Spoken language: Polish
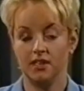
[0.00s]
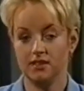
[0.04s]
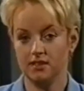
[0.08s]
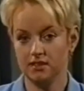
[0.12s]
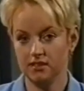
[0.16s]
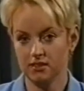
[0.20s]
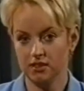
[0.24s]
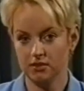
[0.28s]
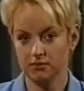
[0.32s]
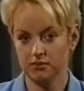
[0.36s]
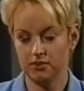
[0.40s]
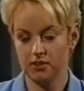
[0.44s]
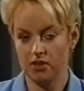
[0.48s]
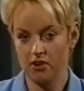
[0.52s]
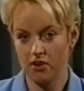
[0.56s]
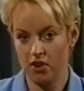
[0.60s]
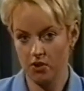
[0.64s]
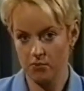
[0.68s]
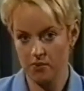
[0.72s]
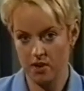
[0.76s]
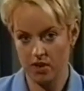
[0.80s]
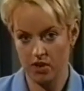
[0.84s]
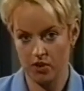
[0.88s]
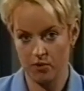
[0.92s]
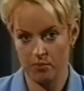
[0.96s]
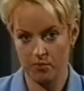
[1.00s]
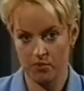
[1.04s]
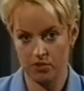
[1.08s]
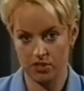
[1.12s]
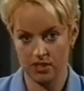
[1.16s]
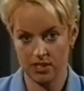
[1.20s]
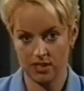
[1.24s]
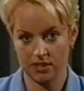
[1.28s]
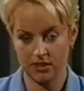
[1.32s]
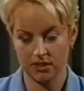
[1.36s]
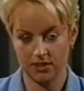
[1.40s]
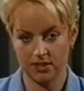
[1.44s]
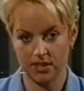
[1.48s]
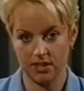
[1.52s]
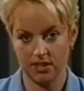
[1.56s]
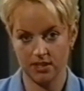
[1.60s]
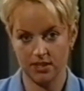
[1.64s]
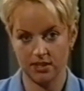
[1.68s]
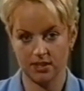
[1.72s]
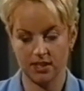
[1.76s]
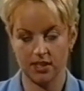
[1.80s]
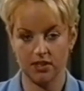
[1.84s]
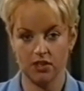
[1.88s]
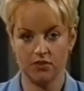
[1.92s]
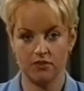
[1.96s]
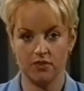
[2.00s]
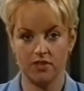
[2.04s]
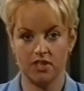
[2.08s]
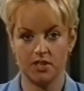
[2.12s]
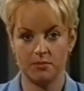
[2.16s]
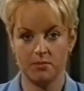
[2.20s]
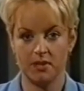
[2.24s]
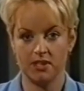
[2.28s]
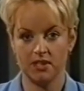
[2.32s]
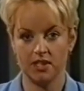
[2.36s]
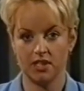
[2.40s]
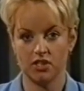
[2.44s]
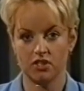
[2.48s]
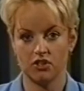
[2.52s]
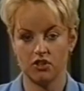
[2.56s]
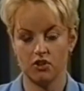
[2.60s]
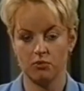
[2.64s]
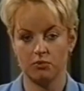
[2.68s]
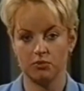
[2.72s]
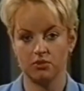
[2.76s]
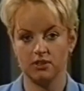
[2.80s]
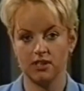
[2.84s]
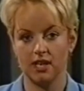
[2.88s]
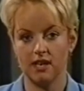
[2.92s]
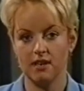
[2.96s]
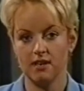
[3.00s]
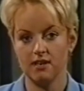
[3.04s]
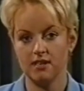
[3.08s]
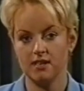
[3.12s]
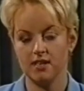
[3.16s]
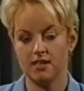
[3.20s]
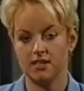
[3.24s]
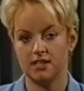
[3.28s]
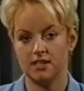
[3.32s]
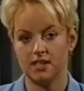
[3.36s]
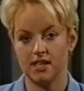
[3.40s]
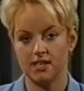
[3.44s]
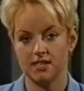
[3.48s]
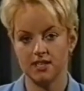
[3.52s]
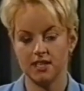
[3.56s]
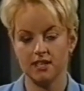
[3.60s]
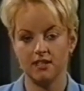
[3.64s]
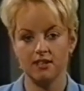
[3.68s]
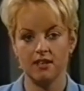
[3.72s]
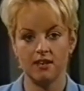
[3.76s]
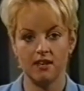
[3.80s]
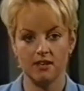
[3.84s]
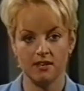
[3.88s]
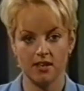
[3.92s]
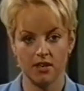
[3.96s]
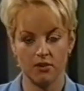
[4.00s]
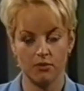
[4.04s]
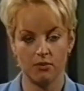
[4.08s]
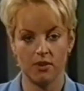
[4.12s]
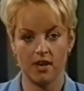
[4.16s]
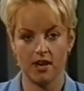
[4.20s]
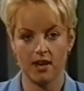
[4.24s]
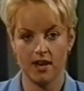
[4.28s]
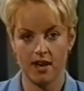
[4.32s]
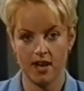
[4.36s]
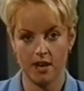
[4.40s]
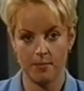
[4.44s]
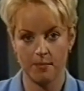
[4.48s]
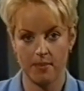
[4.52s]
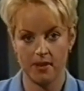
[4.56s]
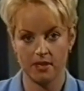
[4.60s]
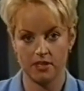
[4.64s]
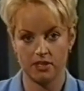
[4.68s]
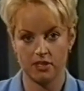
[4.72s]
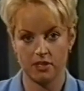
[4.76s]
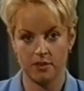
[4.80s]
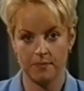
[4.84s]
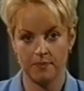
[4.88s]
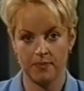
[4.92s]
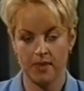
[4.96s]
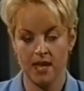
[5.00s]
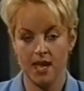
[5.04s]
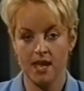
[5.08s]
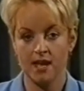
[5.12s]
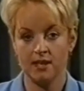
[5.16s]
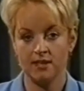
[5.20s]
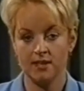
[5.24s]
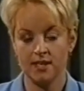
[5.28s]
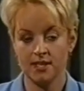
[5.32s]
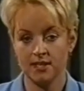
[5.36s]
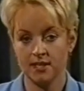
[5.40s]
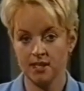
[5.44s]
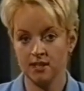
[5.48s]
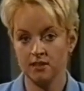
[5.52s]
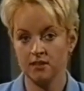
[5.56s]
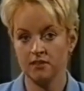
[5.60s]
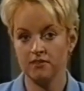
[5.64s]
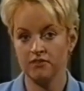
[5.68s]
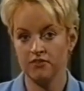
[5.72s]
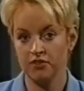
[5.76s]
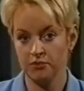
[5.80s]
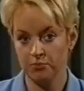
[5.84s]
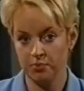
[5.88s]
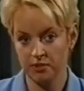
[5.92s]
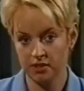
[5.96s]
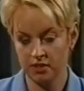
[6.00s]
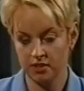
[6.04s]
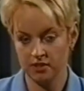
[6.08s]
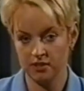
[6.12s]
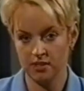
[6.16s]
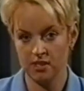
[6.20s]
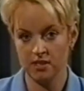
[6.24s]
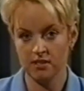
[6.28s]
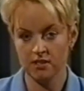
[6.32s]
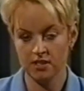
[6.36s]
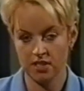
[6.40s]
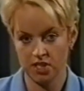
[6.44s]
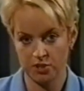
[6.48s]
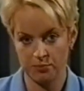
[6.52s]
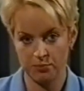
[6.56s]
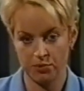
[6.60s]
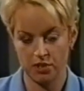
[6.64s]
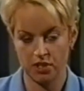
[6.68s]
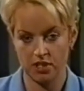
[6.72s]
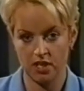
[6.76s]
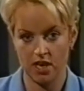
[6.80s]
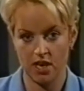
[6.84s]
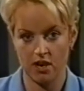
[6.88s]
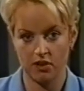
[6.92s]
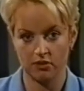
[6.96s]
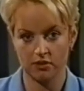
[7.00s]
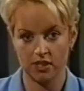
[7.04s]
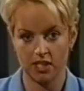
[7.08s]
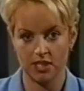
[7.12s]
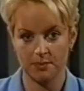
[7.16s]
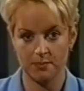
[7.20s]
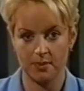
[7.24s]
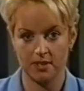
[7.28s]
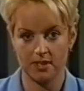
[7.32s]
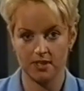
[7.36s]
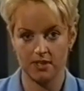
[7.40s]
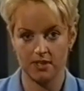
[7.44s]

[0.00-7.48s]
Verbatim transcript: Jedyną drogą, jaką można dostać się na nowy cmentarz komunalny jest trasa Jelenia Góra-Karpacz. Niestety wybitnie nie sprzyja ona